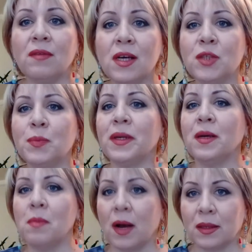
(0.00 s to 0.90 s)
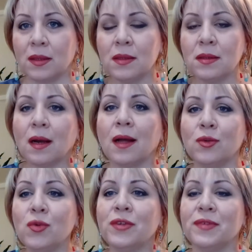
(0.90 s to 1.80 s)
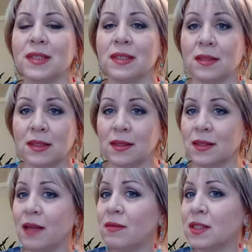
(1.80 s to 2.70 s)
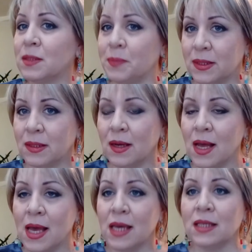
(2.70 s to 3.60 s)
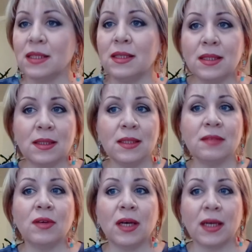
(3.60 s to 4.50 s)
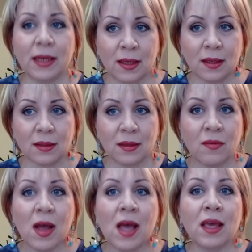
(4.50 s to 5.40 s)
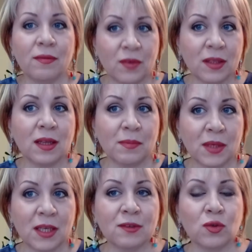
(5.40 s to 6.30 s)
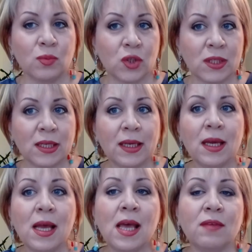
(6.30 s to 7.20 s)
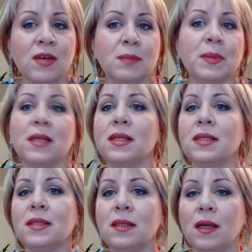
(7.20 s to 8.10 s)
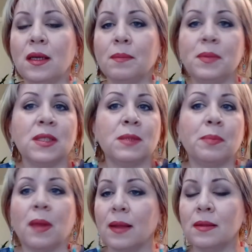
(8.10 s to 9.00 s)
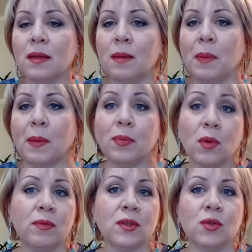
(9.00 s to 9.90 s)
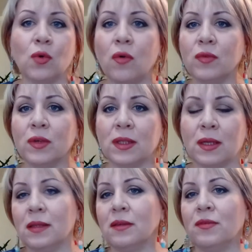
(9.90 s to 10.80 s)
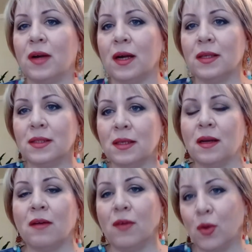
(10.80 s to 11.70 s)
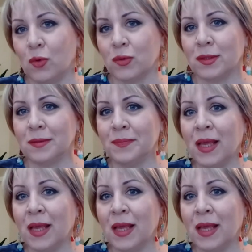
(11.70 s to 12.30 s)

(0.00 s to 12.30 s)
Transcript: Ваш парикмахер накануне весны составил список из 10 своих клиентов, и вы там есть в том числе, и вас пригласили бесплатно попробовать новый трендовый оттенок волос.